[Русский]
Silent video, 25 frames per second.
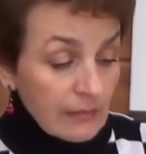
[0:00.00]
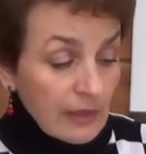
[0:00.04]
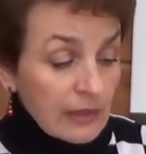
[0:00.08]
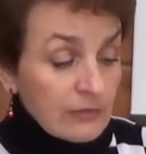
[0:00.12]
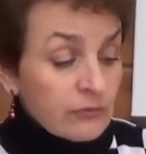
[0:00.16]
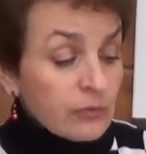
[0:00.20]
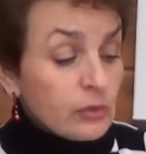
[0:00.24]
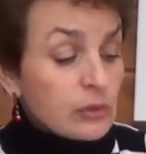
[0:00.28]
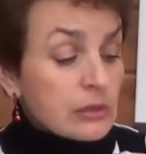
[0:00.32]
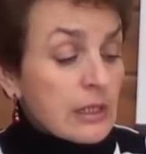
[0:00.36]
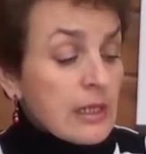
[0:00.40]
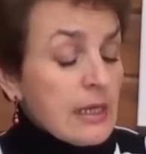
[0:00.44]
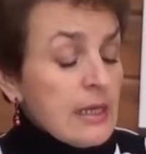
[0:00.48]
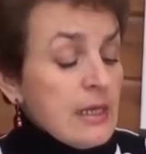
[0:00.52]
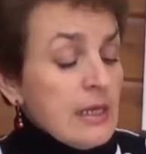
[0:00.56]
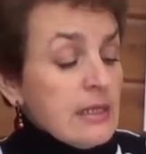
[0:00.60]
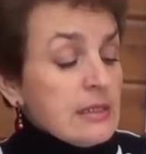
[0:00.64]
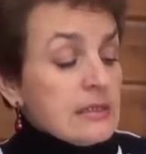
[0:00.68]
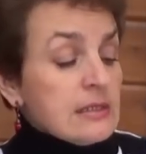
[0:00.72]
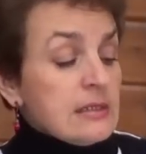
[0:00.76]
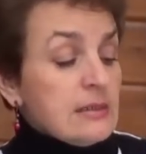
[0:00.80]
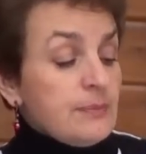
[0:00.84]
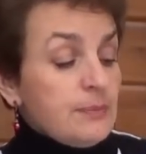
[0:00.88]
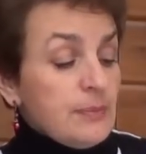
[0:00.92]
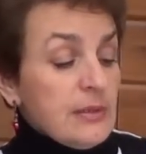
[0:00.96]
Вот.
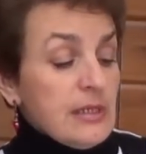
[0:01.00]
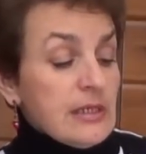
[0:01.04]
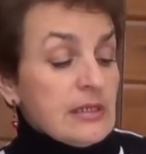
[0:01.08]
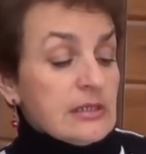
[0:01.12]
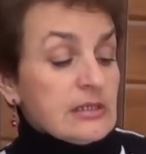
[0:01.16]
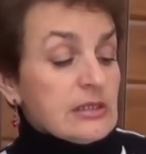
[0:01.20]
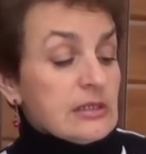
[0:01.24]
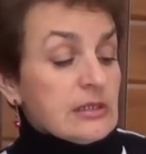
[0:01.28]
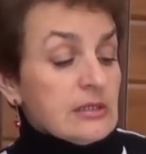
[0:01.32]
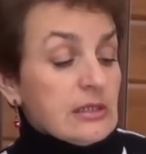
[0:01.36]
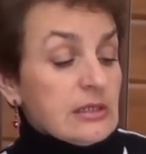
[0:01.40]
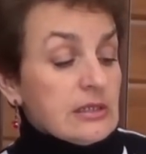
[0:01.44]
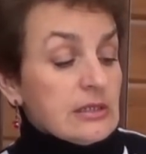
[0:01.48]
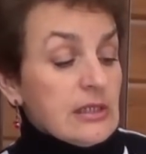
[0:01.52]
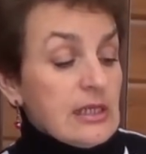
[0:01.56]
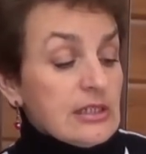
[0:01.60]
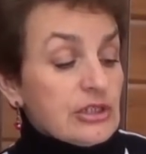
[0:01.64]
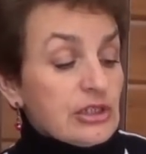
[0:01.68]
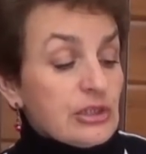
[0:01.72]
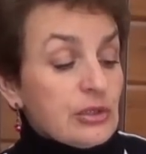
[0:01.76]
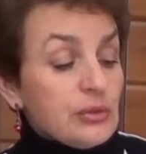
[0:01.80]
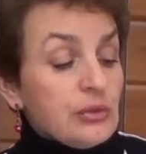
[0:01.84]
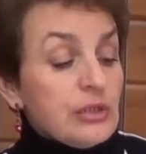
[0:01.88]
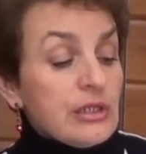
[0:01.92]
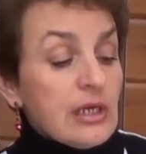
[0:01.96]
Теперь, на
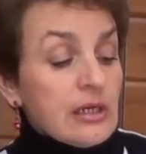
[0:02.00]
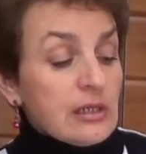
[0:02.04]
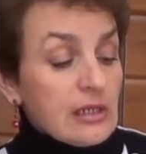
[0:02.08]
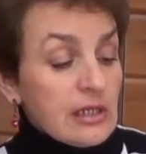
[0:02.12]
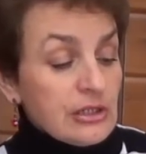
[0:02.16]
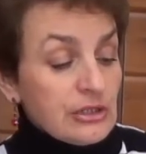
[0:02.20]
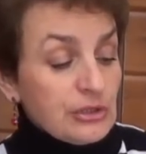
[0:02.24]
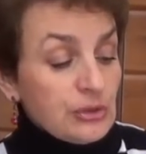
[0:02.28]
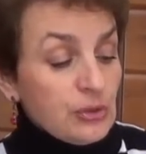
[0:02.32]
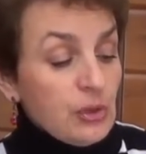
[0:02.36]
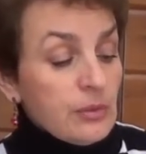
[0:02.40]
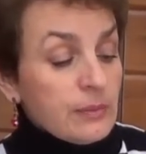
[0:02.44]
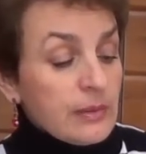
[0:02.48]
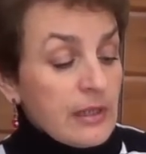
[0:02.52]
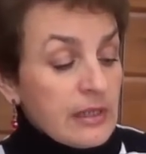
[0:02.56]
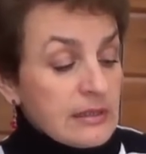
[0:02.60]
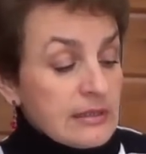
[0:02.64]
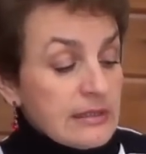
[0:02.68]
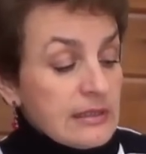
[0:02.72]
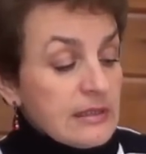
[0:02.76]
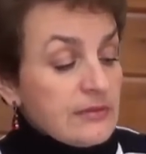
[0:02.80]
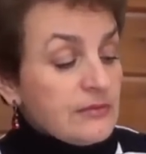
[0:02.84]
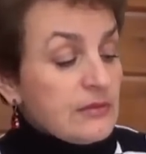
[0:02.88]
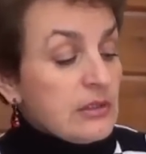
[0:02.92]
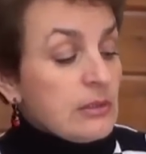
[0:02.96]
что я хочу
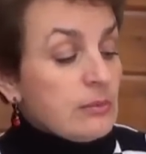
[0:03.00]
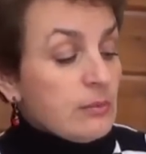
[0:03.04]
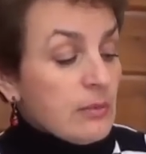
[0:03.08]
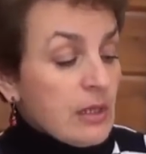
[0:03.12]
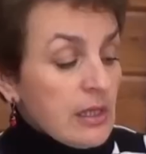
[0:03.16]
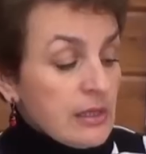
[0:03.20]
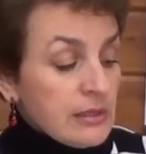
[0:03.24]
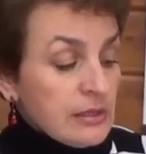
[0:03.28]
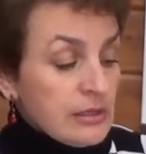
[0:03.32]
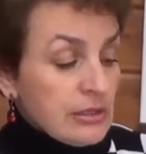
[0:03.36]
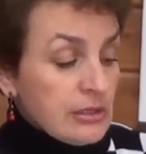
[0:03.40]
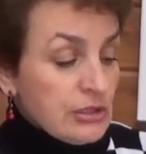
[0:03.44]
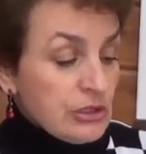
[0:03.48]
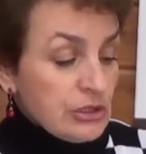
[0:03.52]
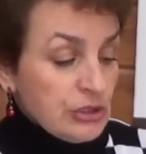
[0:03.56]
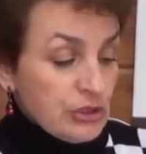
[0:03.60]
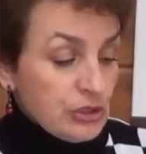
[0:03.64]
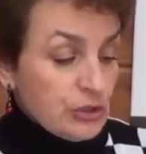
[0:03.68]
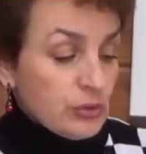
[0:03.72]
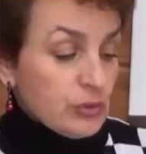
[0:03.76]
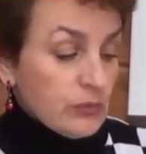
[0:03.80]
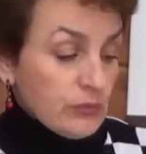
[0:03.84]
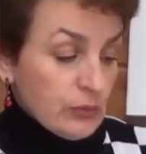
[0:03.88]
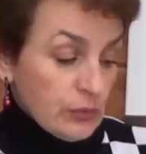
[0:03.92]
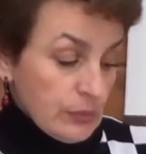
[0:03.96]
обратить внимание
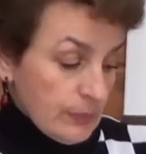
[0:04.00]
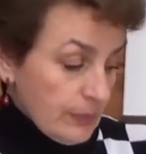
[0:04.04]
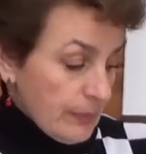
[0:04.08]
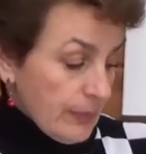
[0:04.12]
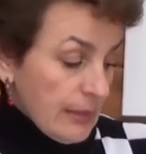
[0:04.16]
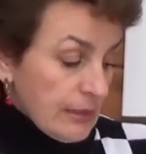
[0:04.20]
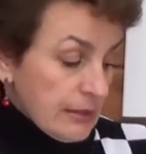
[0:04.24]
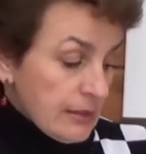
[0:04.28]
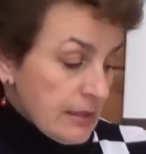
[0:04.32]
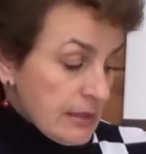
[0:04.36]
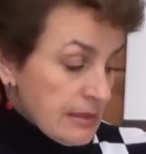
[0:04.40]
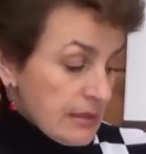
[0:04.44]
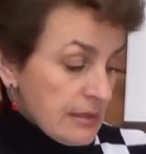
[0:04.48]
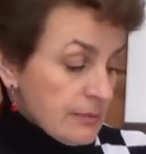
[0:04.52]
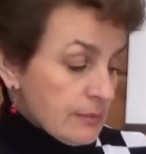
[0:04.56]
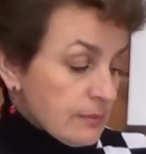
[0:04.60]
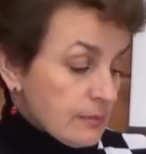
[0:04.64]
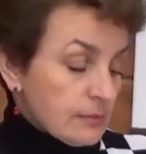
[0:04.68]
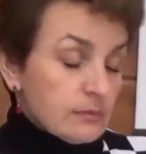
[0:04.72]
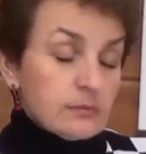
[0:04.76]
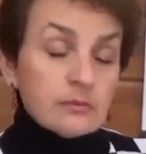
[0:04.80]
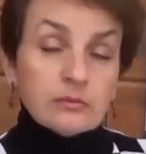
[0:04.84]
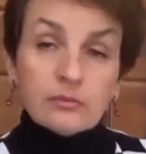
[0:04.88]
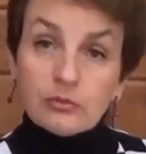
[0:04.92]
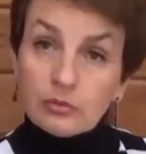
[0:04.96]
еще. Вот под
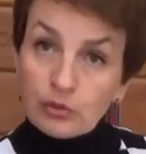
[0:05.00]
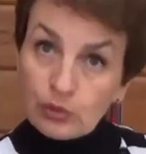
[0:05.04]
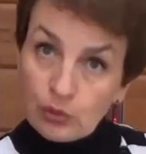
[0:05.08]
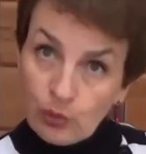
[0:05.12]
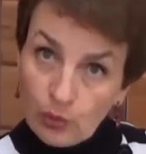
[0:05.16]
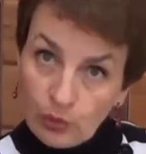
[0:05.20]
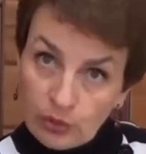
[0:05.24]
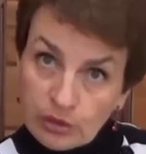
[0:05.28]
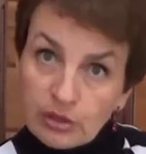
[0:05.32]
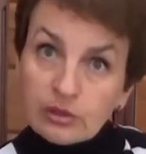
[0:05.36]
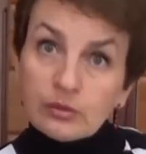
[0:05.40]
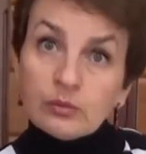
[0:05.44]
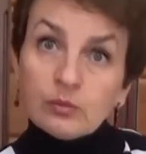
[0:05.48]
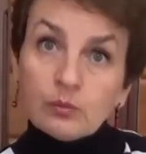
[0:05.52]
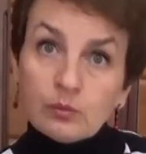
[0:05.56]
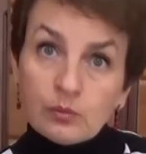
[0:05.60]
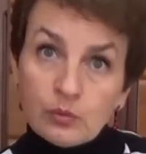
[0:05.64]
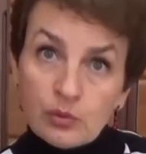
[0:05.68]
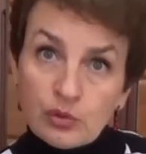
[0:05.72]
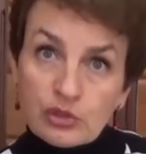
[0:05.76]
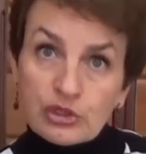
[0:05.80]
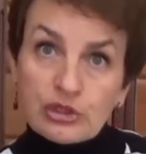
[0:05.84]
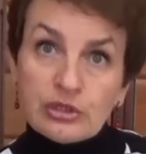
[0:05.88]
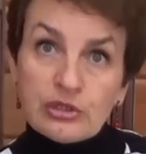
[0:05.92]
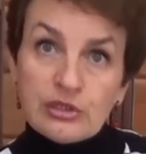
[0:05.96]
этим долгом
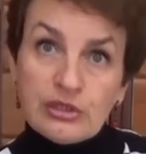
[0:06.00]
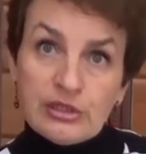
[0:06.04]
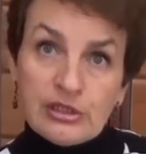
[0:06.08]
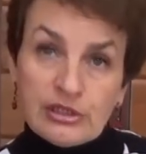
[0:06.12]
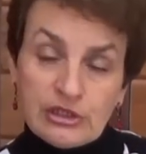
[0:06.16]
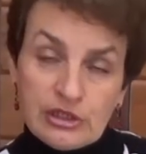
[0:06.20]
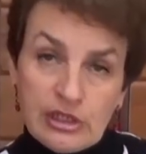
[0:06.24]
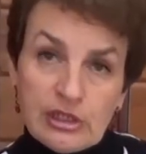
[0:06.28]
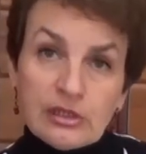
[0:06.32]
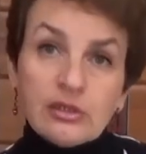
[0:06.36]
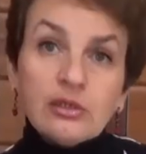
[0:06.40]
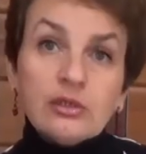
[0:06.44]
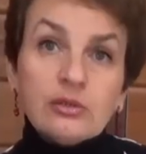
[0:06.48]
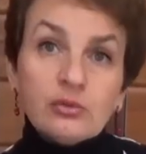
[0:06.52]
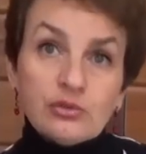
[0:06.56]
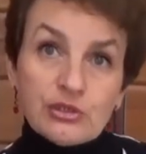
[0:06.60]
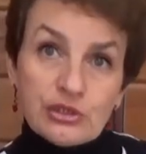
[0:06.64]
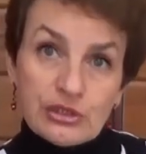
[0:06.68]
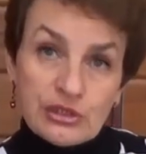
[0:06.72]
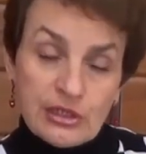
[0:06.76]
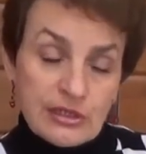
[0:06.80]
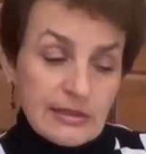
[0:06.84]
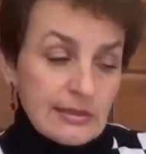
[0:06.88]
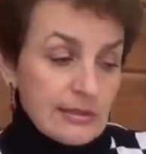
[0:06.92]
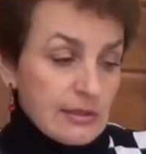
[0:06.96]
можно держать, то
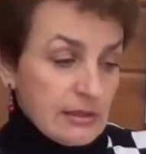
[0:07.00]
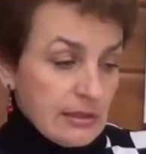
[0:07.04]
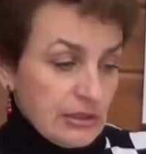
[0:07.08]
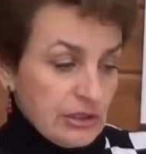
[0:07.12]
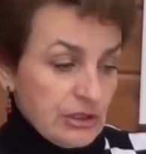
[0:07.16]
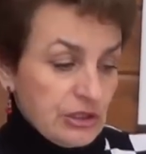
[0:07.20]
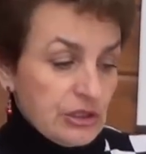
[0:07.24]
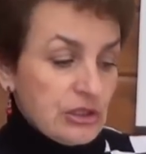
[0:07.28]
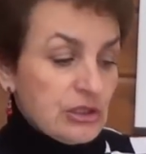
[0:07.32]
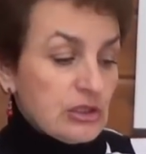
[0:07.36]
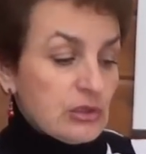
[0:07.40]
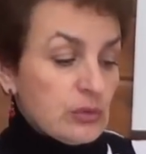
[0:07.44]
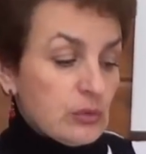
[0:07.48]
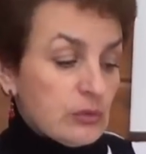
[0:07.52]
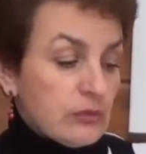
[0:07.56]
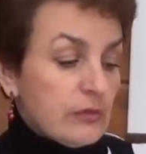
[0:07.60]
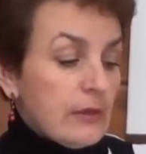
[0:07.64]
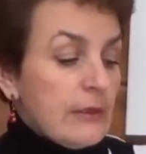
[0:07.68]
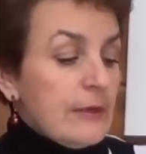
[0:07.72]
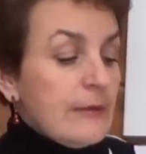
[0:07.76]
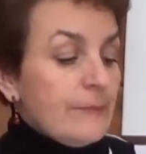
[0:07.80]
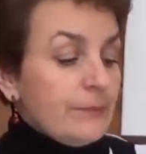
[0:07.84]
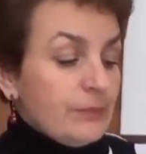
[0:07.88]
есть несколько часов.